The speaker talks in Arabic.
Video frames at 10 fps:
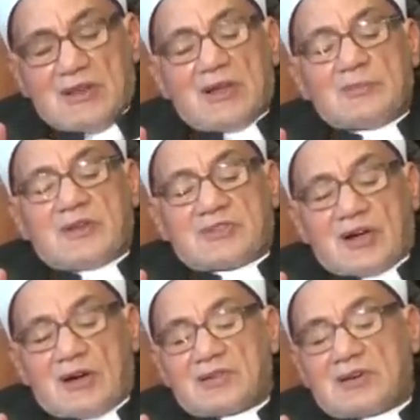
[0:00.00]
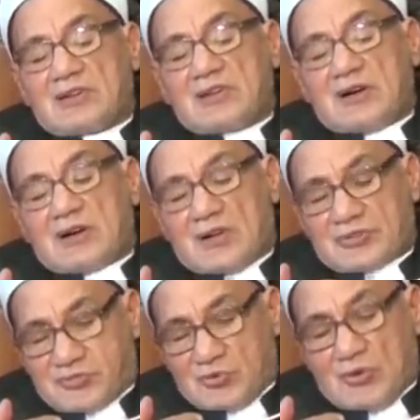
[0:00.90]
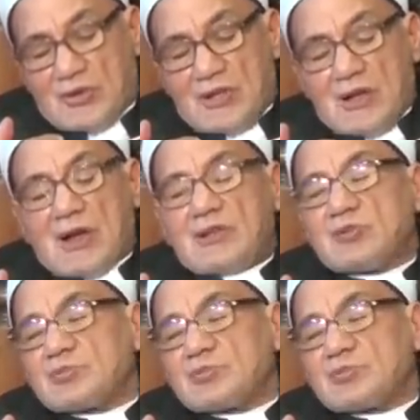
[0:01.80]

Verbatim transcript: لم يتحقق الأخص هل